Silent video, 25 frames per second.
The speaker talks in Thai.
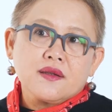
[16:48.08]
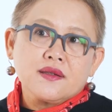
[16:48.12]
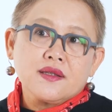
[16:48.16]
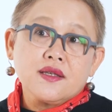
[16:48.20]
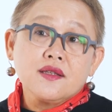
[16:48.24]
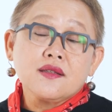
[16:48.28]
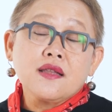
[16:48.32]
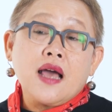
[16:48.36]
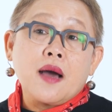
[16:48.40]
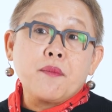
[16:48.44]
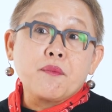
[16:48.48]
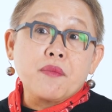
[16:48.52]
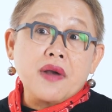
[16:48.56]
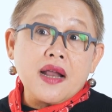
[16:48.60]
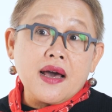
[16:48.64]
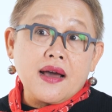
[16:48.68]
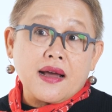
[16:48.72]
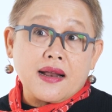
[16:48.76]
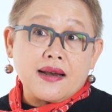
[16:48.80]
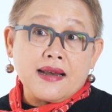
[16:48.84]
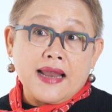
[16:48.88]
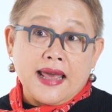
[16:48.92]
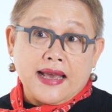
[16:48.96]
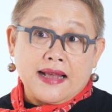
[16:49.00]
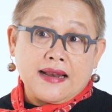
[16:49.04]
ที่ทำ
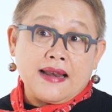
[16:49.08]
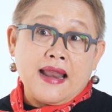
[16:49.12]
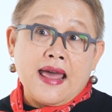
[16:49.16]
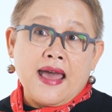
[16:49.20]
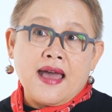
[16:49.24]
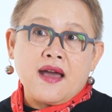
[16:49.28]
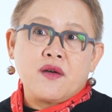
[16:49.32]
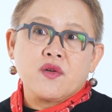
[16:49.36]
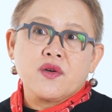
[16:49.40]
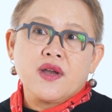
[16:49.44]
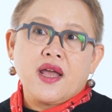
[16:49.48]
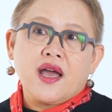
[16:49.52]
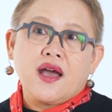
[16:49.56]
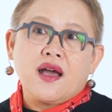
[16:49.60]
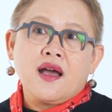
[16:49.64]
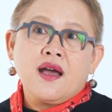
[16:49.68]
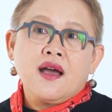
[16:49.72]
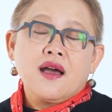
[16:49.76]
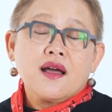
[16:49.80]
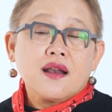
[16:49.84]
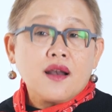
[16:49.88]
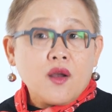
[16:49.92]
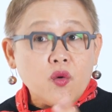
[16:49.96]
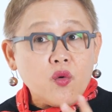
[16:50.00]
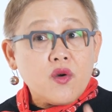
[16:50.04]
เหล็กแล้วเนี่ย
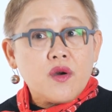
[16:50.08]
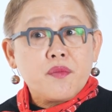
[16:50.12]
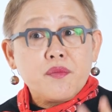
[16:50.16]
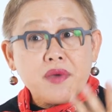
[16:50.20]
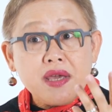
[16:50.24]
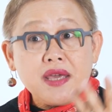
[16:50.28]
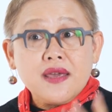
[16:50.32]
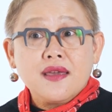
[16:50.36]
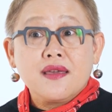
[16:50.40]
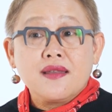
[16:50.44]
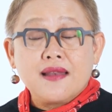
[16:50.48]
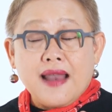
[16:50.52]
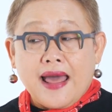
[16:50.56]
เราก็มี